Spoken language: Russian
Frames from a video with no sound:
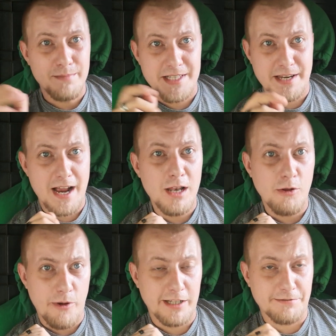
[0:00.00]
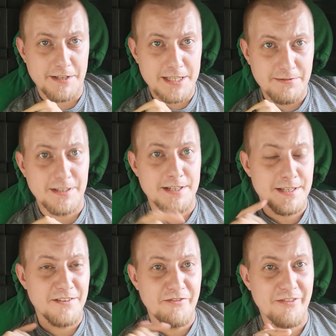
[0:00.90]
материальную
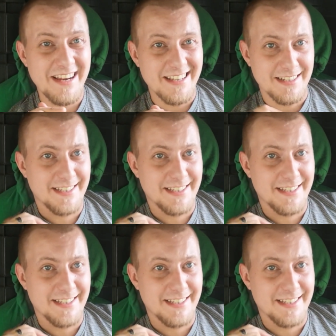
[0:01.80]
ответственность вы